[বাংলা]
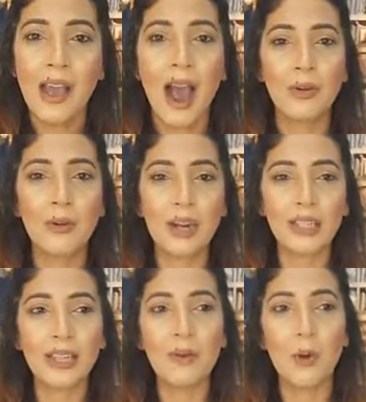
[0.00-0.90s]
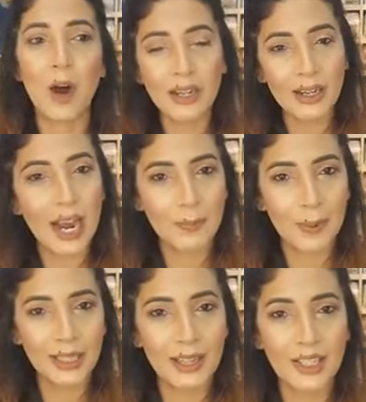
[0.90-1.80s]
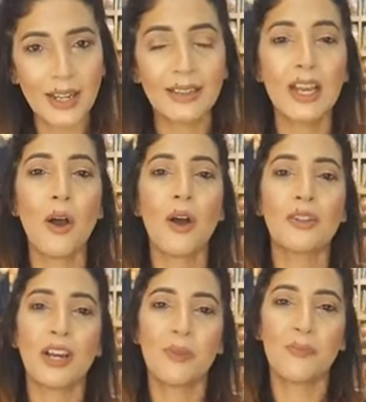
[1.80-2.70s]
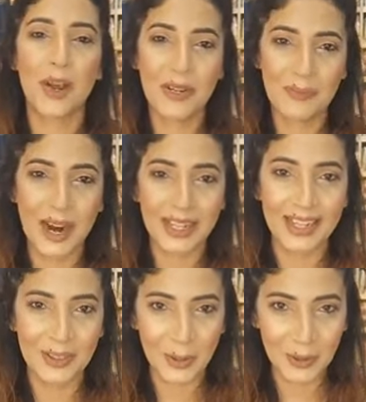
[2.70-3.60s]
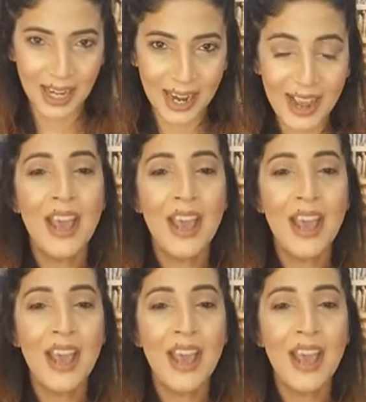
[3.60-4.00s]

আনোয়ার খান মডার্ন হাসপাতালের সাথে অর্চার্ড পয়েন্ট মার্কেটের দোতলায়